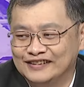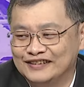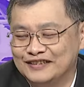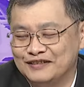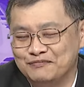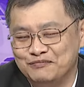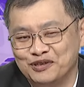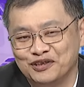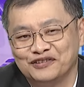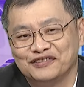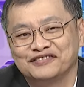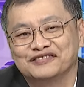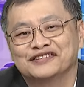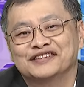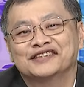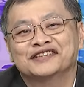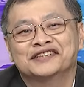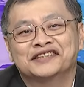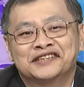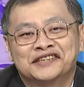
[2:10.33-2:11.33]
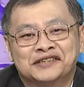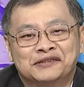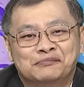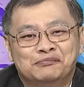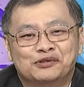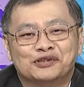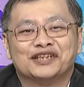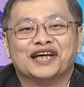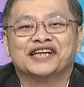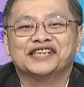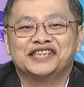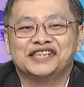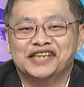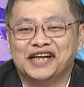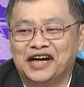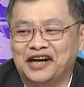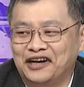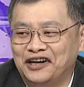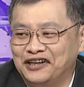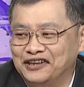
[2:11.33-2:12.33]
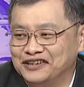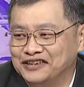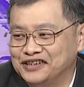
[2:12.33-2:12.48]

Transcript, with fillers: 你不用不用担心了啊。